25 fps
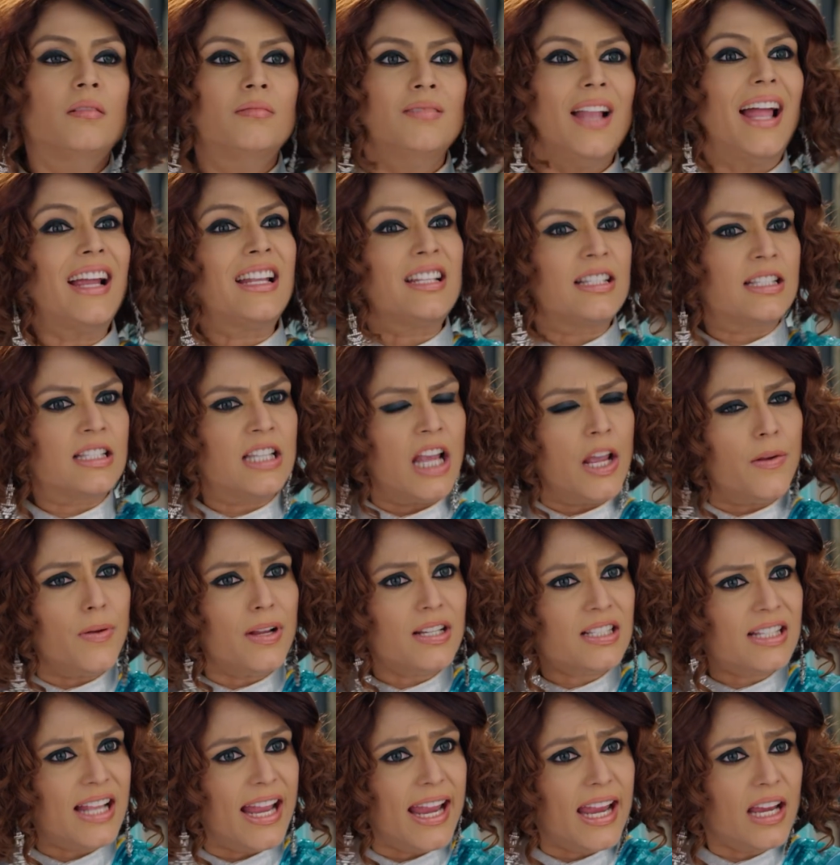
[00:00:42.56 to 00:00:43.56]
लाइक like,
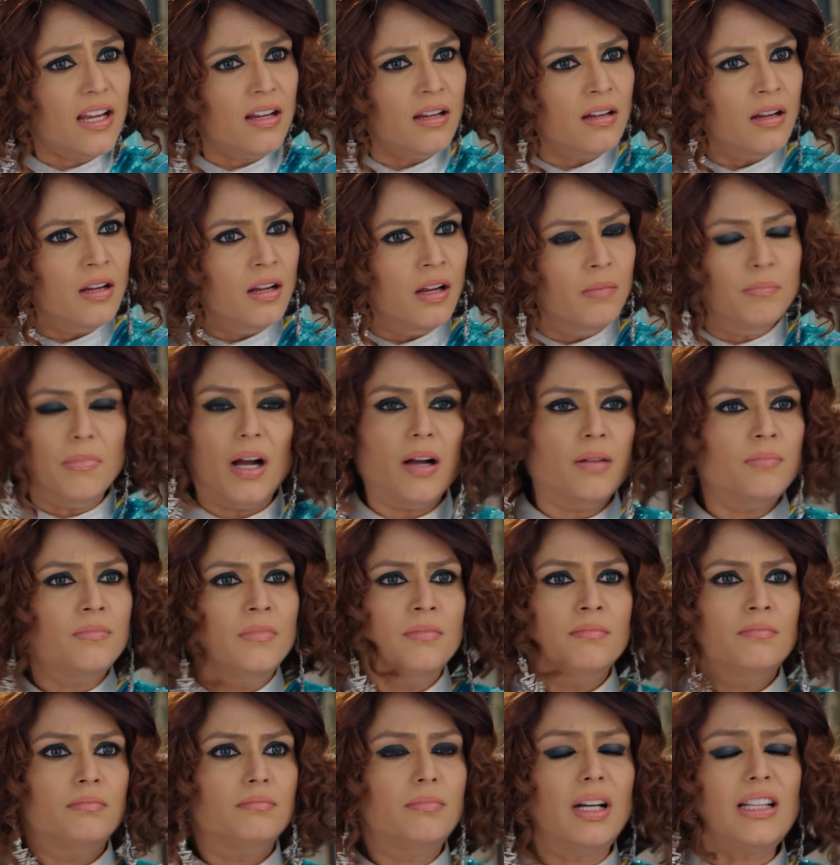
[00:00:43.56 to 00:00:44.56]
सीरियसली
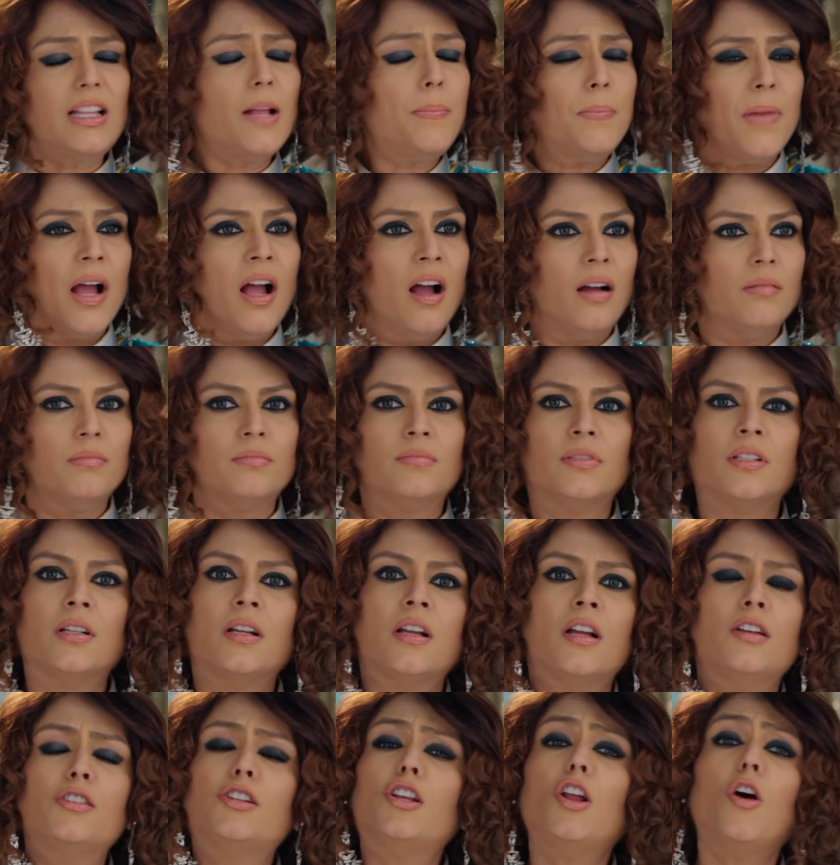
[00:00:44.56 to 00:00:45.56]
मतलब
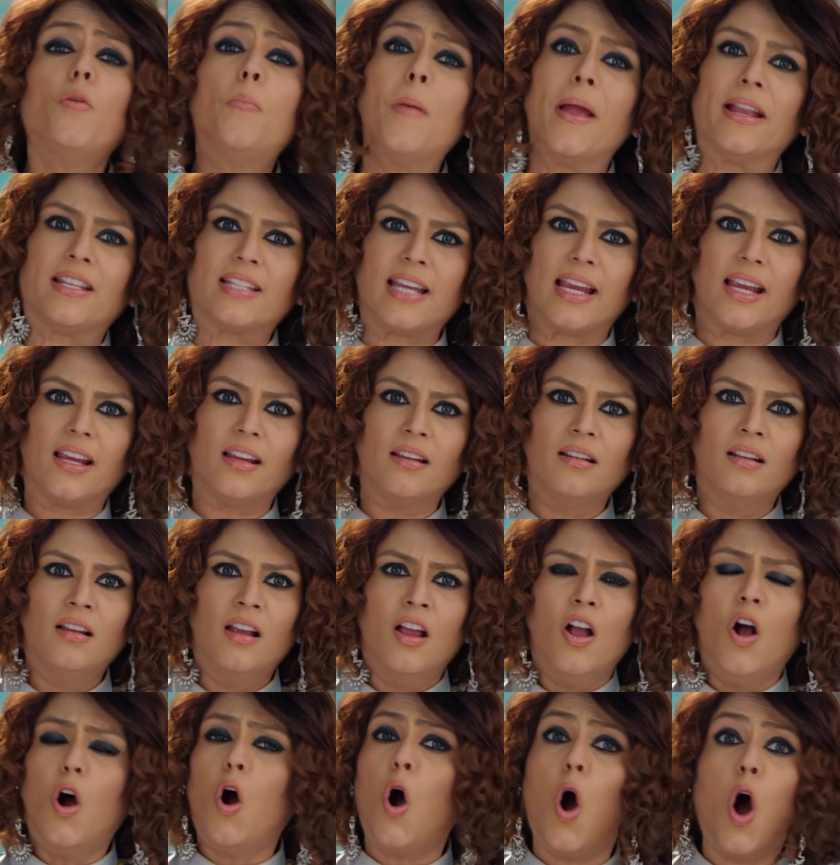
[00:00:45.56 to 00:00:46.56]
क्यों बेटे
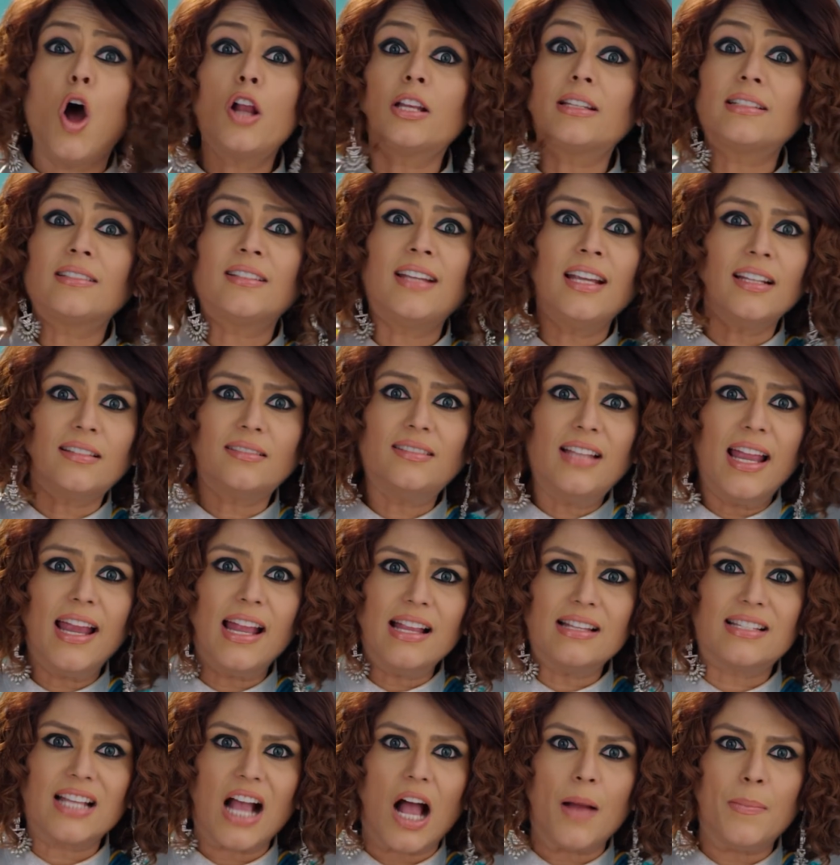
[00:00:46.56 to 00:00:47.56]
और कितने
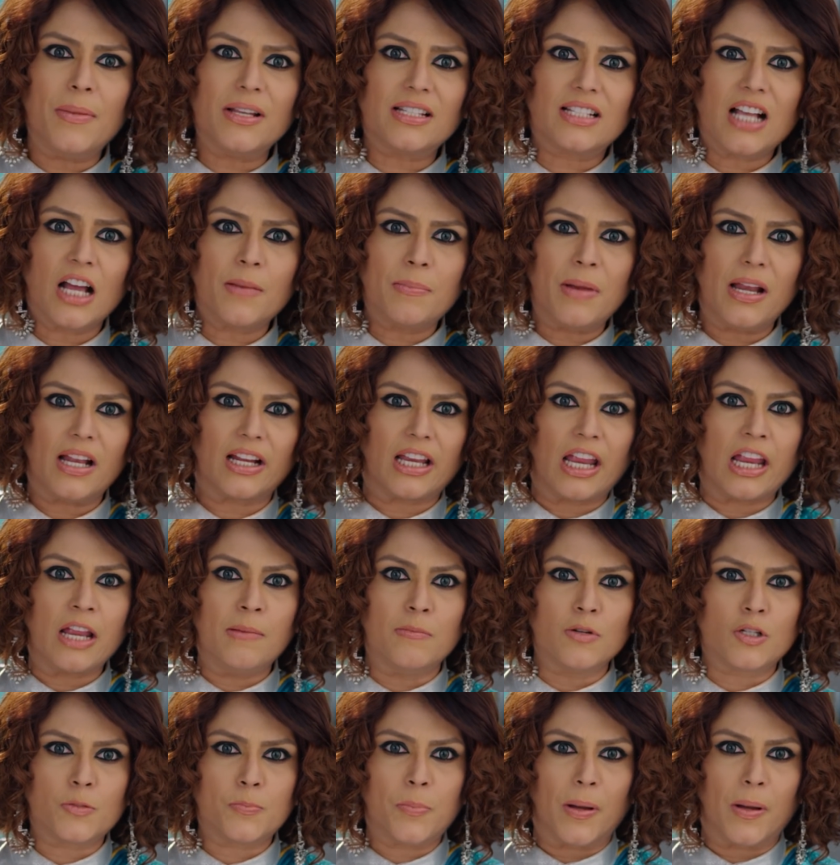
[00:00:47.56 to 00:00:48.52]
इल्जाम इस घर में लगेंगे मुझ